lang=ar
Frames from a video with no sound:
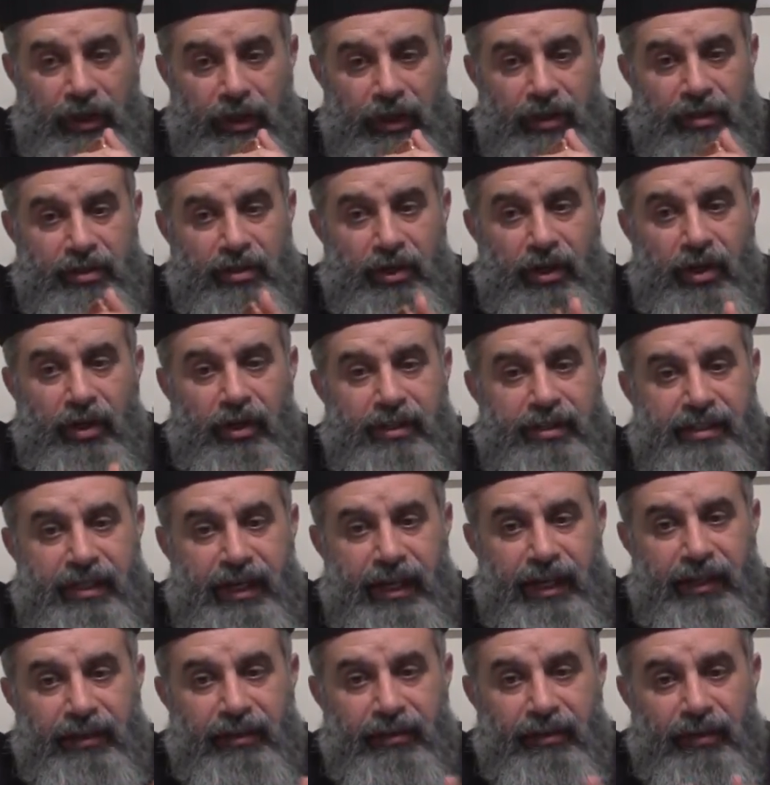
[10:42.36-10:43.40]
الهزار
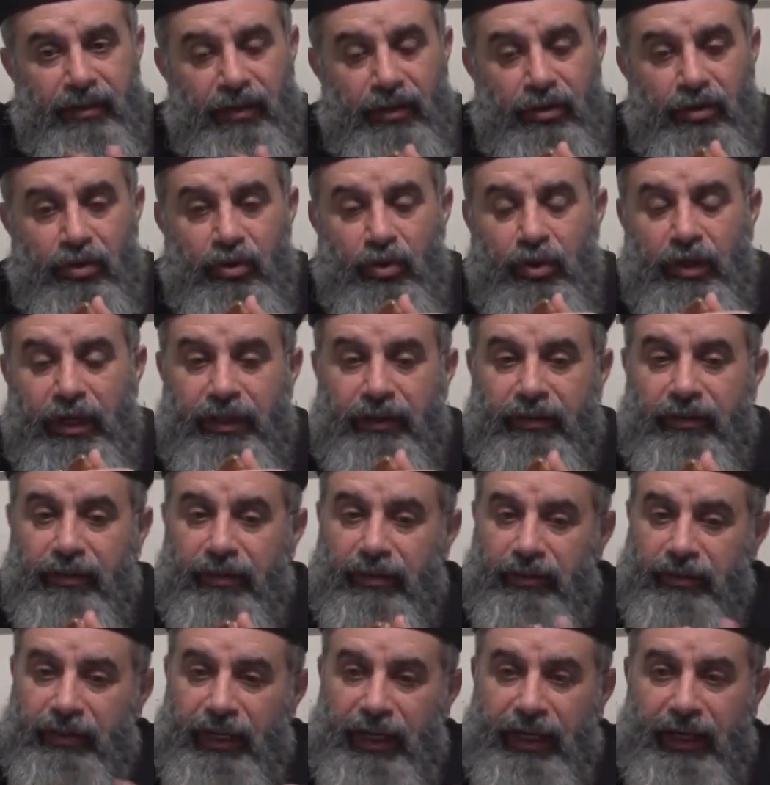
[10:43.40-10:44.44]
زاد النكت
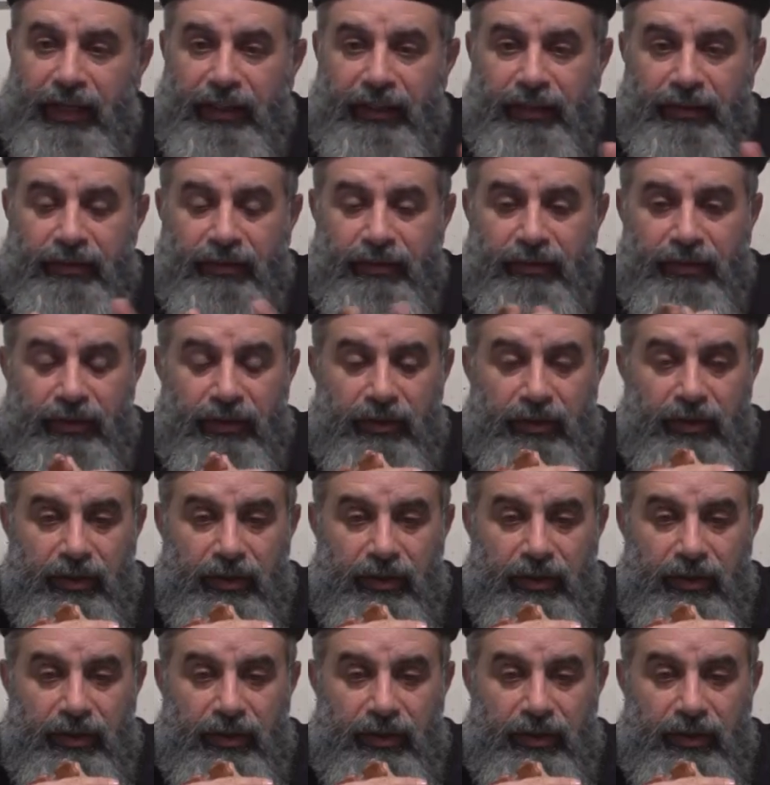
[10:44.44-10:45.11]
دخلت